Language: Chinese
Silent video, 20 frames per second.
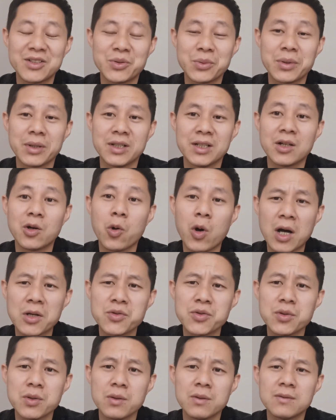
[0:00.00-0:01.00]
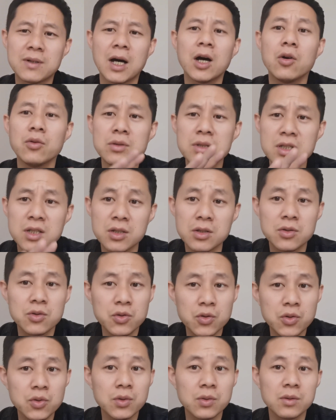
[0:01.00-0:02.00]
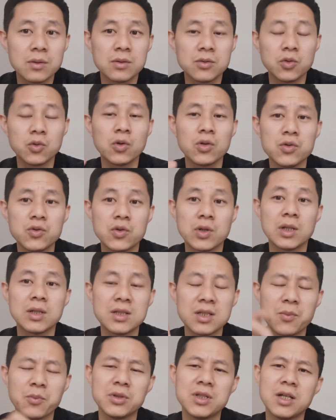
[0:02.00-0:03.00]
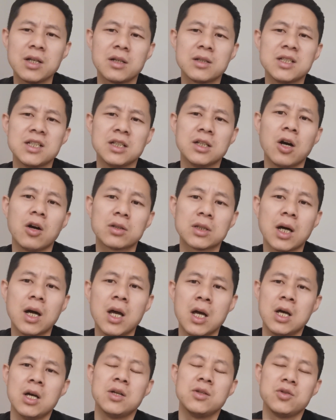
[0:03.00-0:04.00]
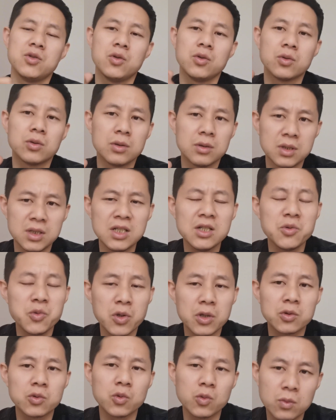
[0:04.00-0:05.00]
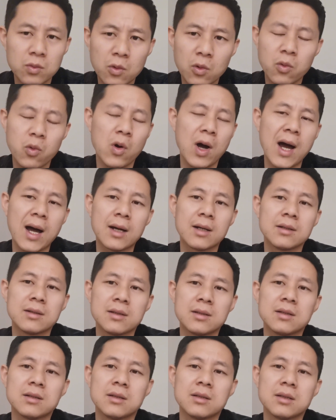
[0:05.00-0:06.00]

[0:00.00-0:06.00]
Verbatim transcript: 就不是一个花絮？然后你去，如果你觉得这部电影挺好的，去宁愿花